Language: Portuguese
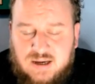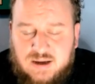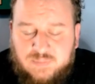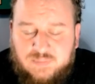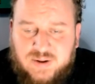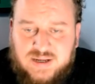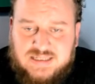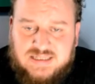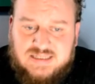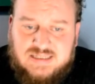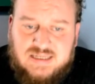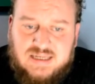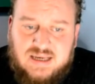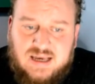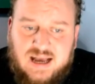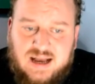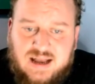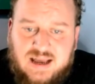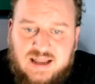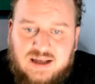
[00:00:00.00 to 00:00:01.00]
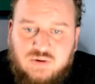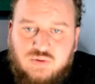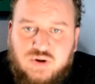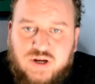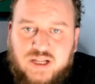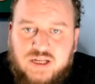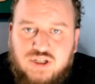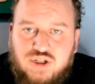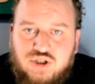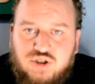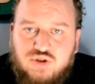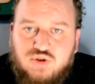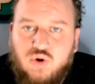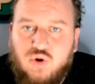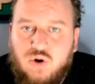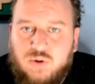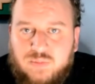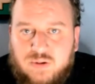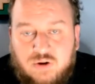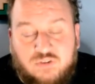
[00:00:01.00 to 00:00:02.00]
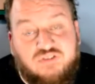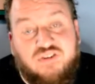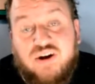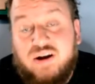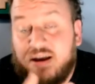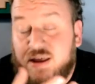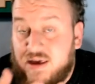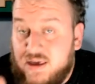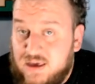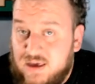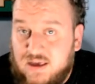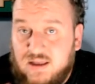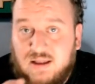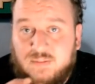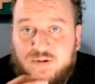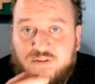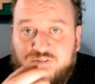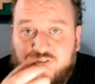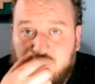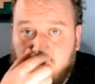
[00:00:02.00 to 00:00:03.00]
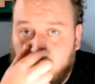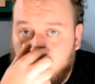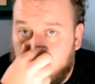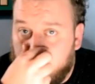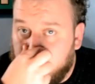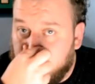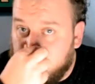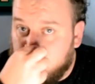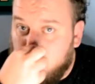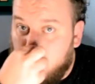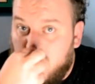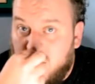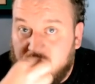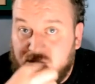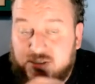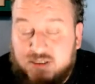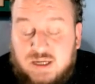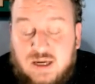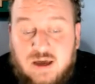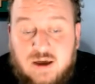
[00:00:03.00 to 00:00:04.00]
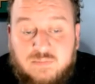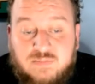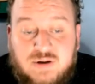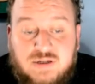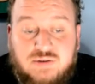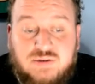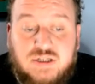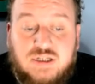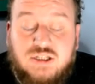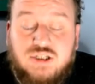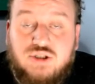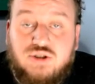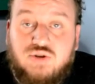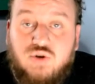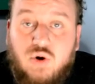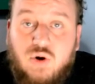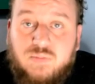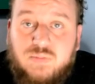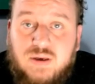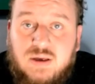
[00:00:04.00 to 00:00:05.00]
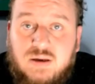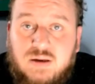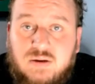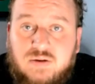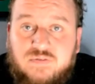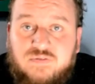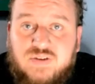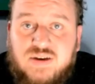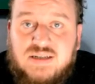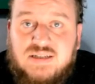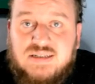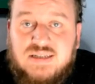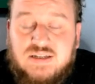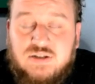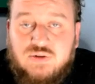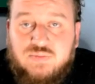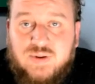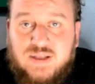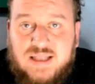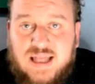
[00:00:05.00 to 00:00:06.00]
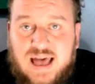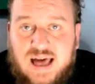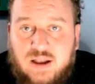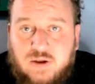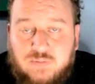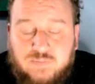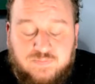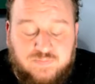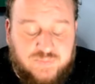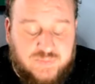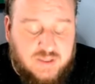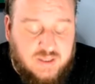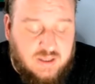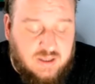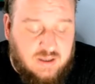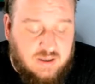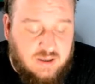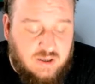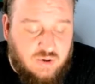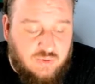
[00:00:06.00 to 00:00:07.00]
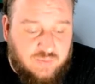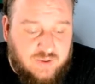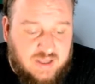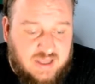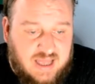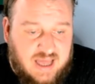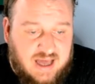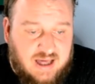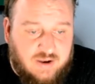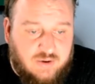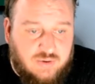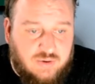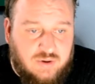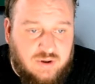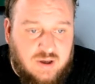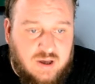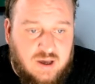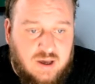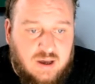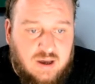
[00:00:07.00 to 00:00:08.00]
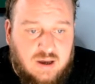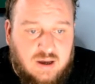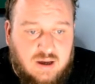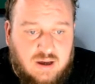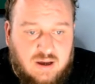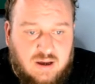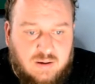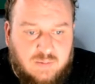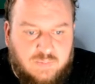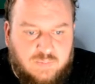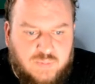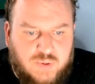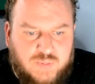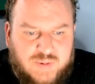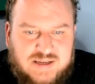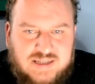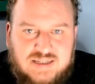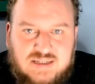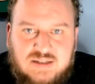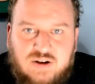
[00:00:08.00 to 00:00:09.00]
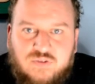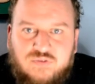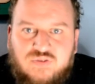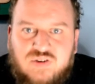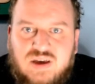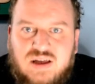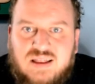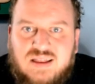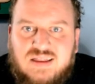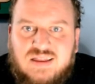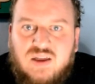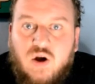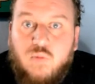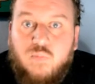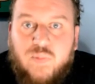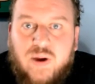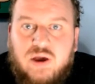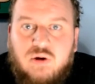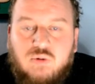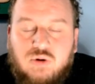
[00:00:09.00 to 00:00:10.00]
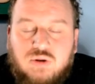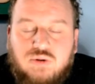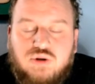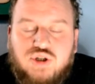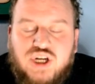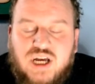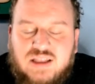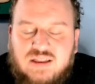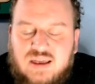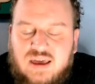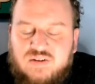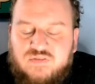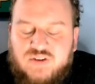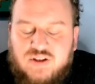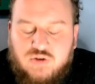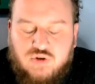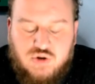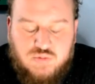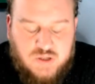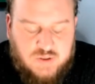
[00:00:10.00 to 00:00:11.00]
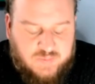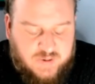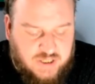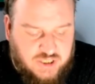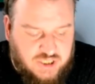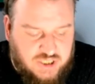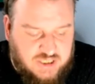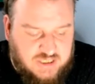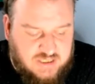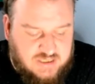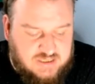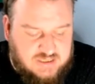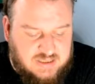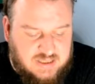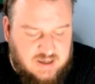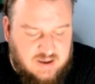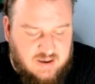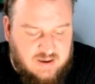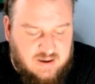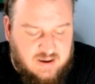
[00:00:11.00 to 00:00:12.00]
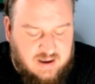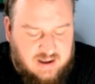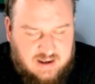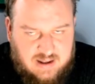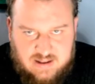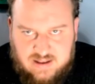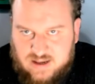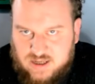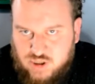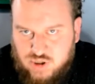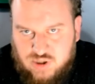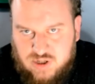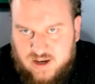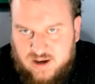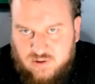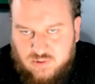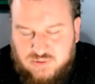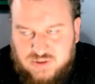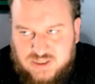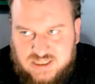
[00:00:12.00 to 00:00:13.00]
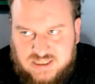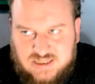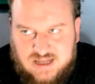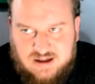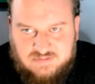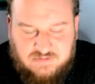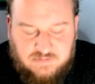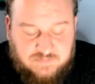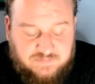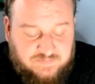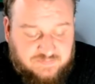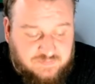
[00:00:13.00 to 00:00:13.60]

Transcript: mas assim, a, o grande nome, o Fernando Henrique também fez alguns bons jogos, mas o grande nome vem sendo o Bitelo. E o Bitelo, eh, por mais que não vinha tão bem quanto já teve nas últimas partidas, ele ainda era titular incontestável.